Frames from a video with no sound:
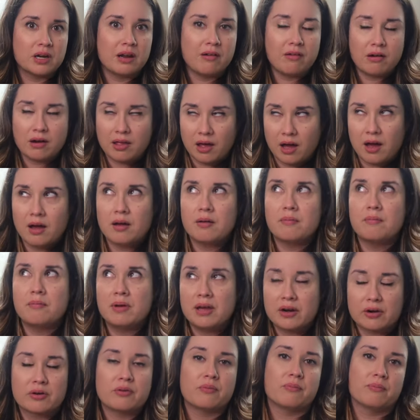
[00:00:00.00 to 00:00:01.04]
la verdad,
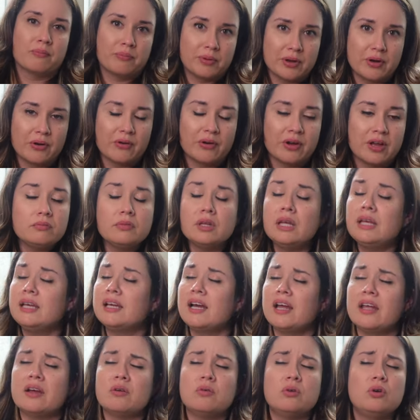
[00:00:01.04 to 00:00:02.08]
me rompió. Y
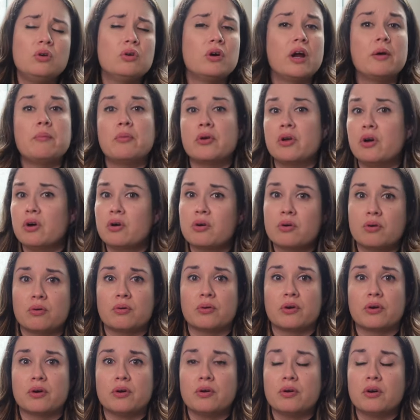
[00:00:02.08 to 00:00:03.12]
caí en un lugar muy
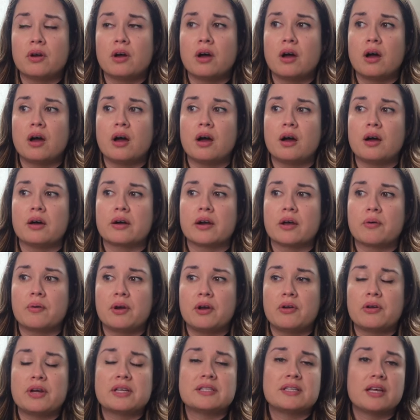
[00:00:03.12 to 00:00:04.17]
oscuro. Ah,
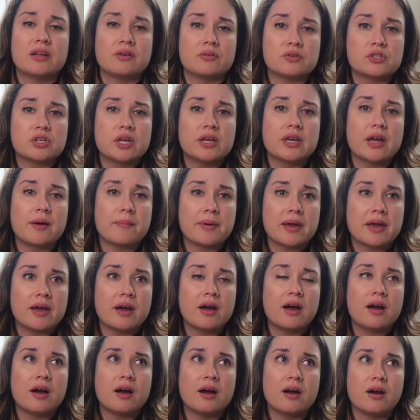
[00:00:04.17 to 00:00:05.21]
recuerdo que esa noche llamé
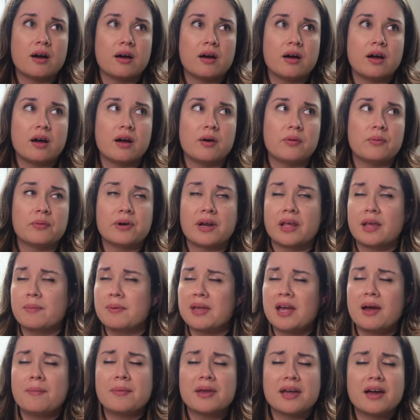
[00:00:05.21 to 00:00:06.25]
a, a una de
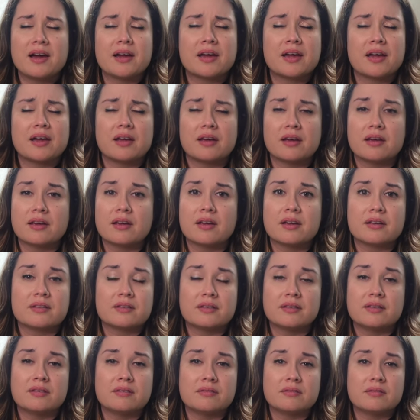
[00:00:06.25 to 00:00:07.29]
mis amigas que es
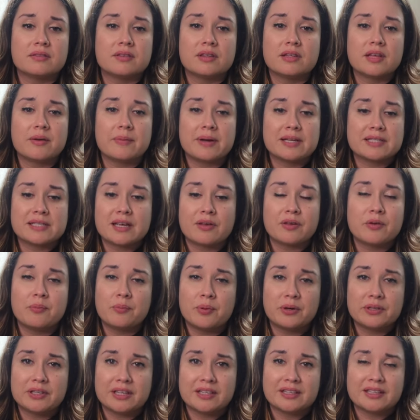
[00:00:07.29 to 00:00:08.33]
demasiado
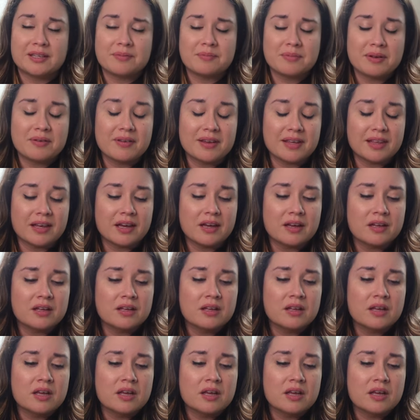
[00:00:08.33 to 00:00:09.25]
importante en mi vida